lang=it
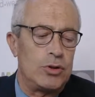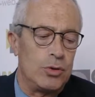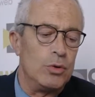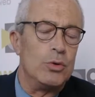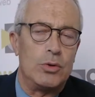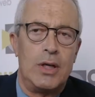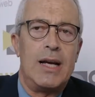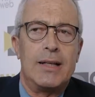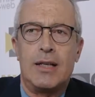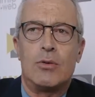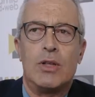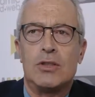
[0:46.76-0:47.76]
assoluto e
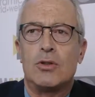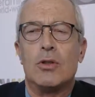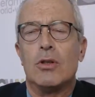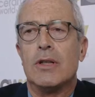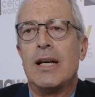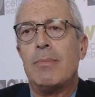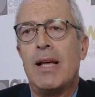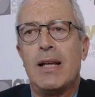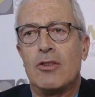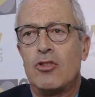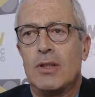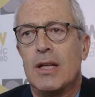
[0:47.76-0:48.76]
anche questo lo
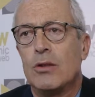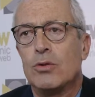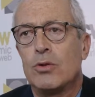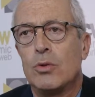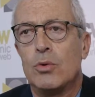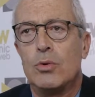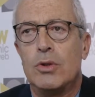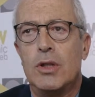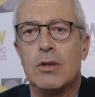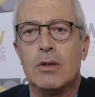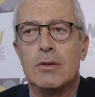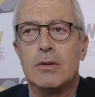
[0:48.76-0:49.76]
emerge dallo
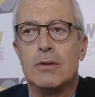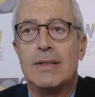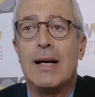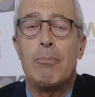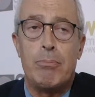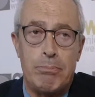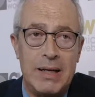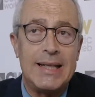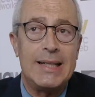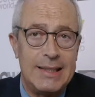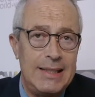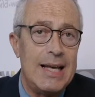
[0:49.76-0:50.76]
studio da
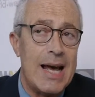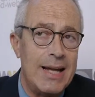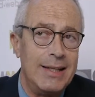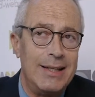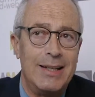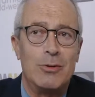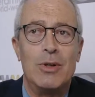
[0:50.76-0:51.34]
parecchi anni